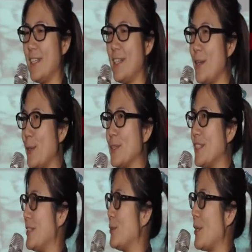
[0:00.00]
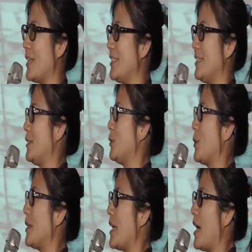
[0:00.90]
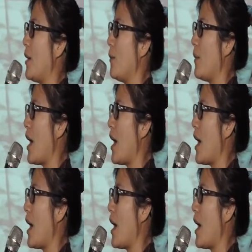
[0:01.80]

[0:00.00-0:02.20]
六十岁、七十岁的